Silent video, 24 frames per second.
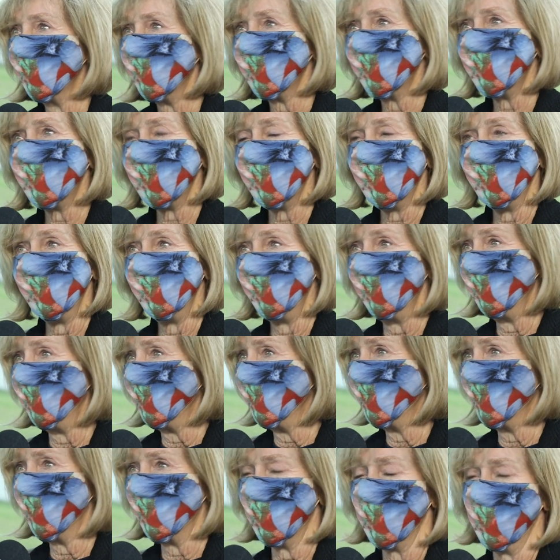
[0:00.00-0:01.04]

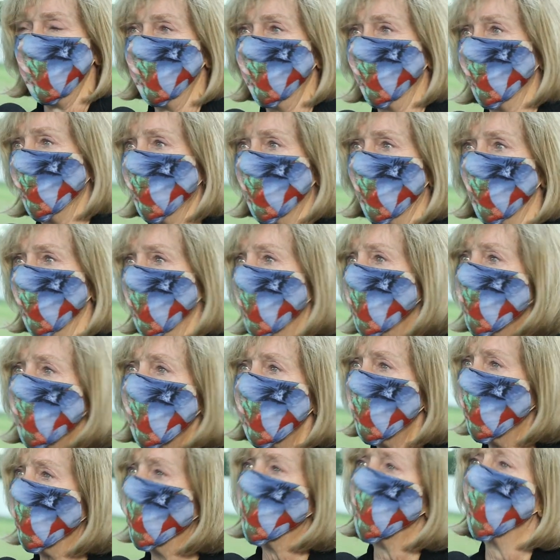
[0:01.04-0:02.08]
se tinha
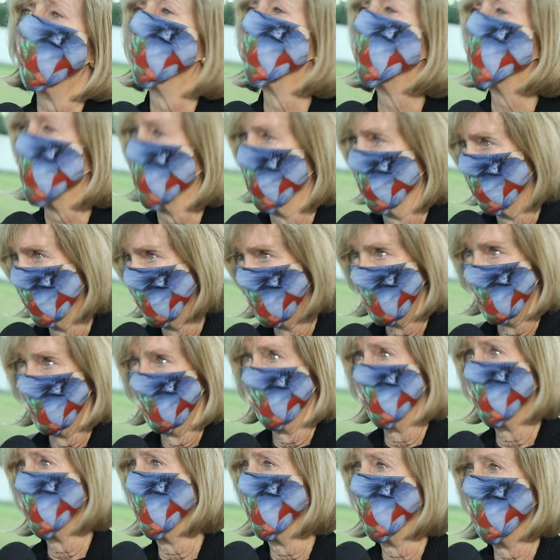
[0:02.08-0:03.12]
problema ou não
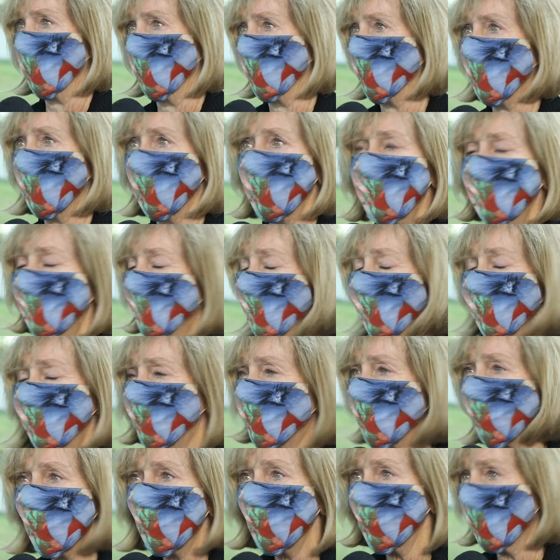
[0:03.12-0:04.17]
tinha problema.
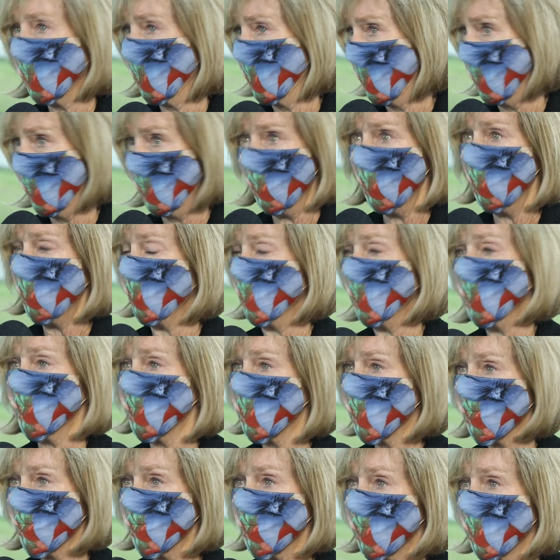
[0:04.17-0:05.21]
Então, eu
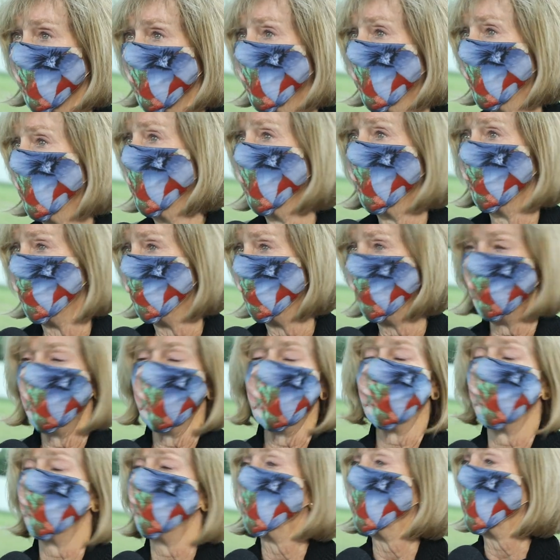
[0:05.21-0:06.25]
penso que é
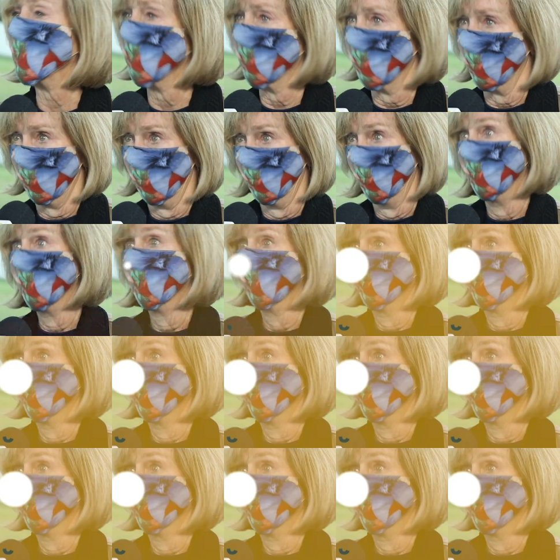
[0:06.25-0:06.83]
perfeito.